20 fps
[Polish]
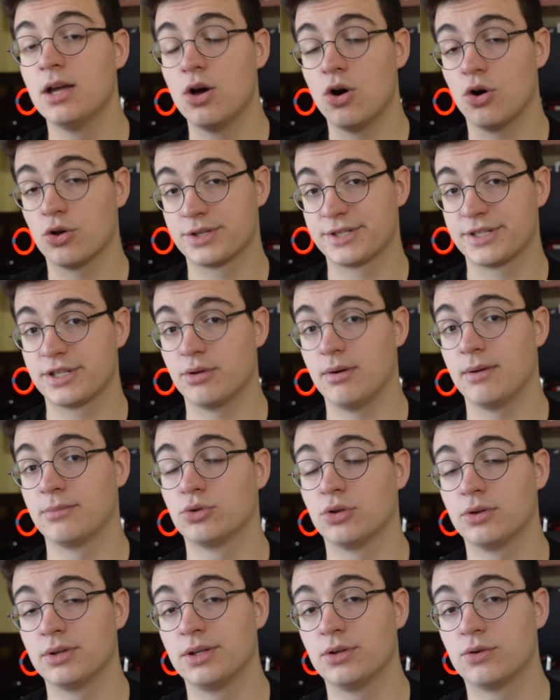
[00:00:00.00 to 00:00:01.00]
odsyłam
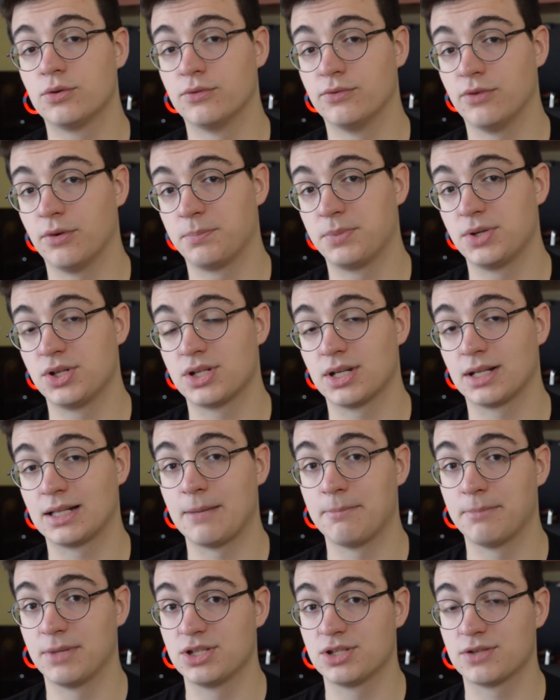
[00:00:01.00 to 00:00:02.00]
do linku w opisie,
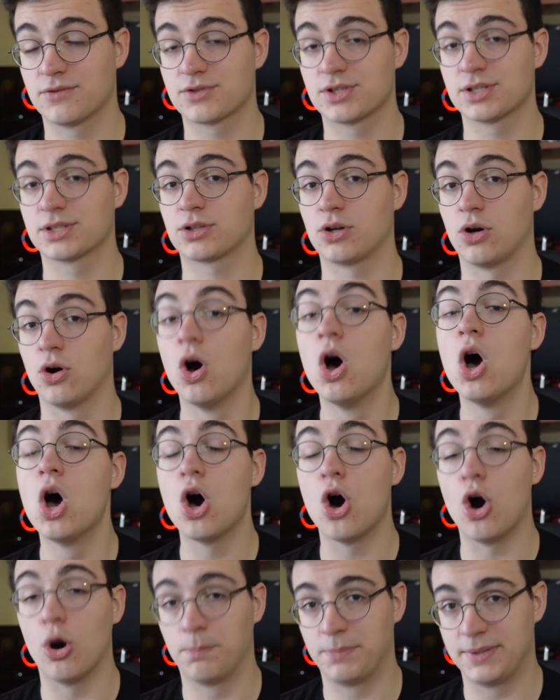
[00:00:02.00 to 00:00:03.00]
tam będzie wszystko
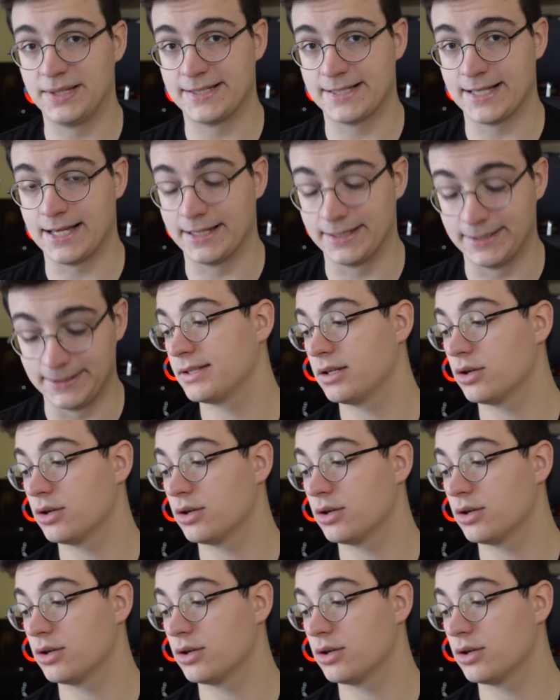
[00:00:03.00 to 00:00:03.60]
opisane.